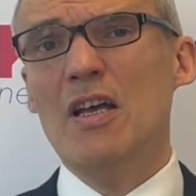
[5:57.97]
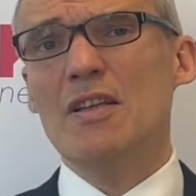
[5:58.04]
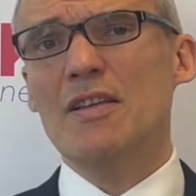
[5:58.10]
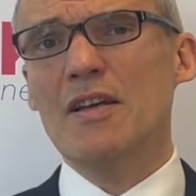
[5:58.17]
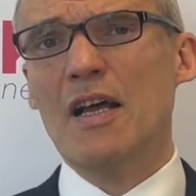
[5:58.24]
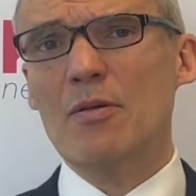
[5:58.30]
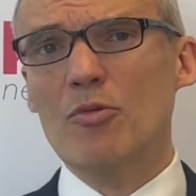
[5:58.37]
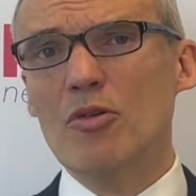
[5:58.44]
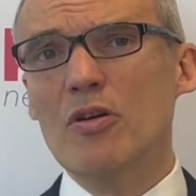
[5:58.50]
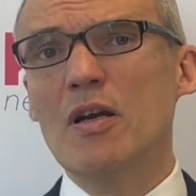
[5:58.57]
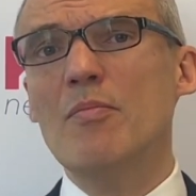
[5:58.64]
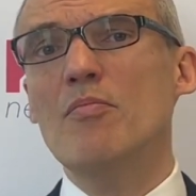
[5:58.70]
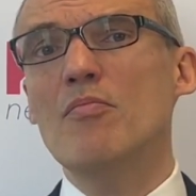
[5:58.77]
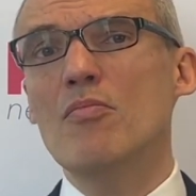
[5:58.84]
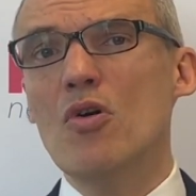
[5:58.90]
Ten
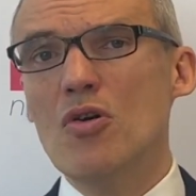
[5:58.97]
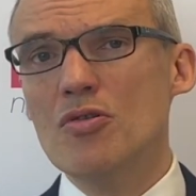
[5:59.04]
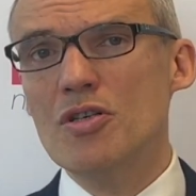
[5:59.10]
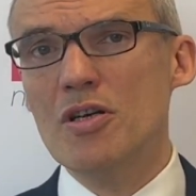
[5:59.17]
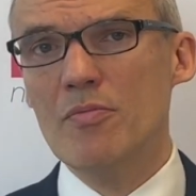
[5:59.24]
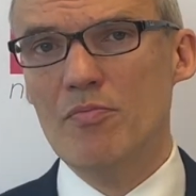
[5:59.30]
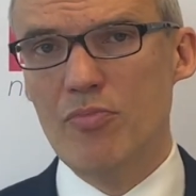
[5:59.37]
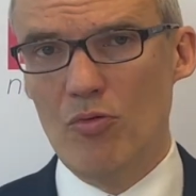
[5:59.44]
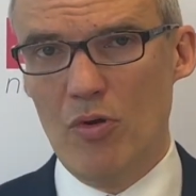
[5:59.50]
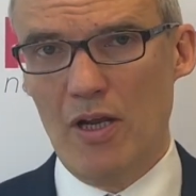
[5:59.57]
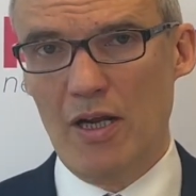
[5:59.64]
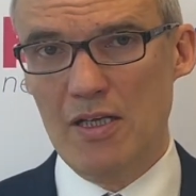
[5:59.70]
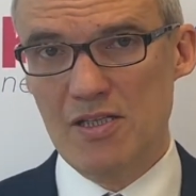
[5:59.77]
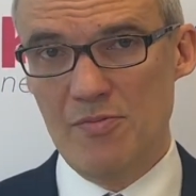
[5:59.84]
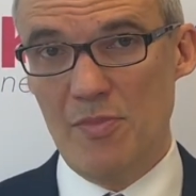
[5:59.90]
harmonogram może
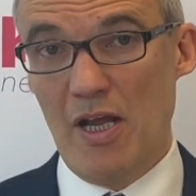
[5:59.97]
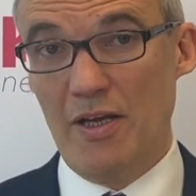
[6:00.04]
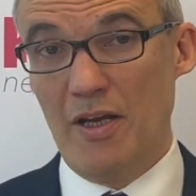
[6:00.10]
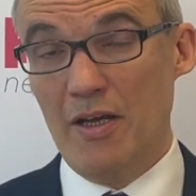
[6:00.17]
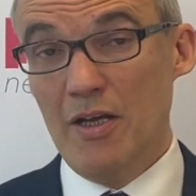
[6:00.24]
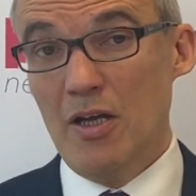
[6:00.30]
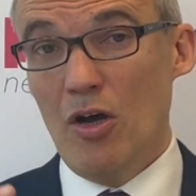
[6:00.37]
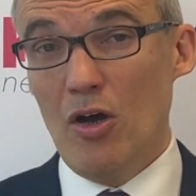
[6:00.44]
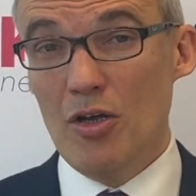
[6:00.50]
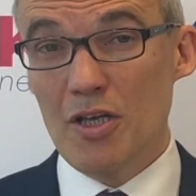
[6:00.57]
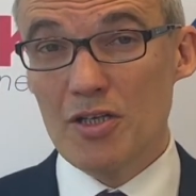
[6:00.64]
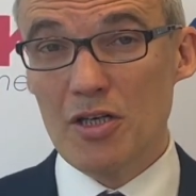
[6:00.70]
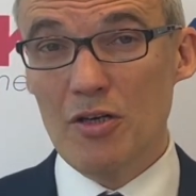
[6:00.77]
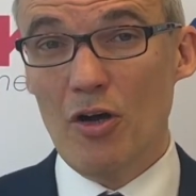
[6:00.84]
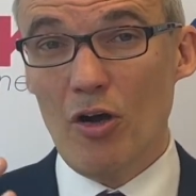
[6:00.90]
ulegać zmianie,
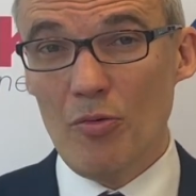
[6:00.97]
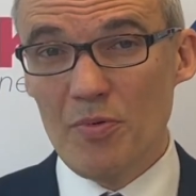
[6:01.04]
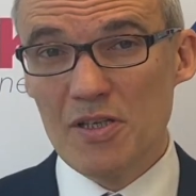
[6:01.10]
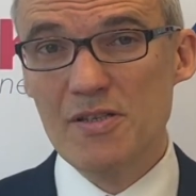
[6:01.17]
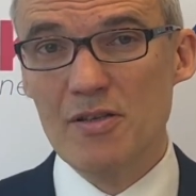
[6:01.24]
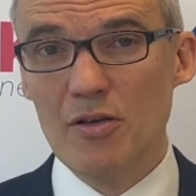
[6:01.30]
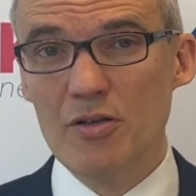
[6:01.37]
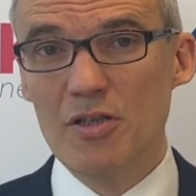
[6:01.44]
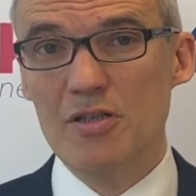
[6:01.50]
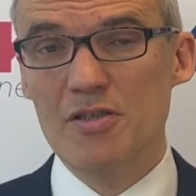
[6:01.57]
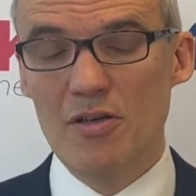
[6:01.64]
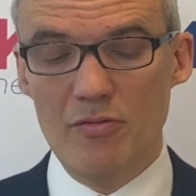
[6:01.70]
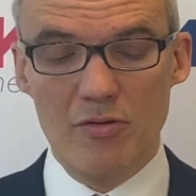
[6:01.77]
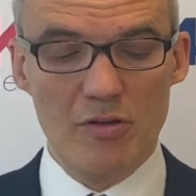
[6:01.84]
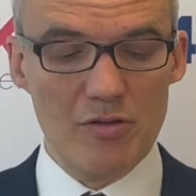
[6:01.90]
jeżeli obie strony
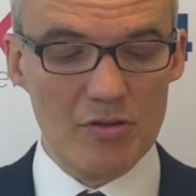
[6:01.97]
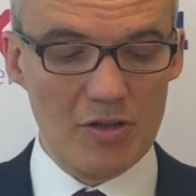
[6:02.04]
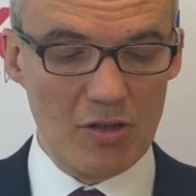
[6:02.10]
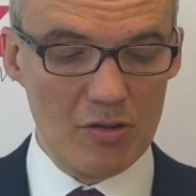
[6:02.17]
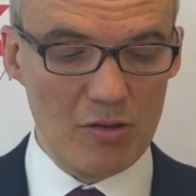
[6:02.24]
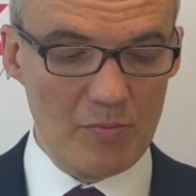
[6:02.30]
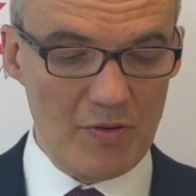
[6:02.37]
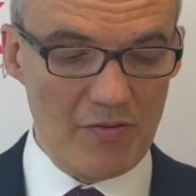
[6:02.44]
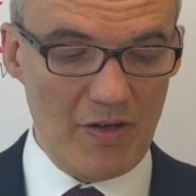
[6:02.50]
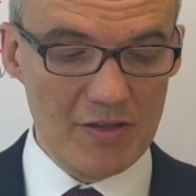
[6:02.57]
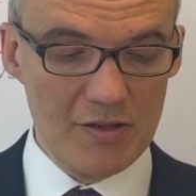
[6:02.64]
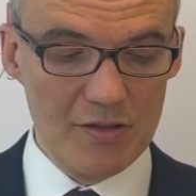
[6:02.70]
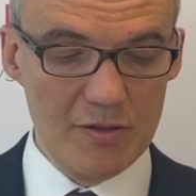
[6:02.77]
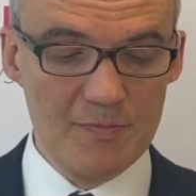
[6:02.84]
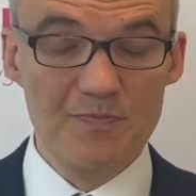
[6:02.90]
chcą do tego
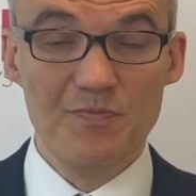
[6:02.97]
doprowadzić.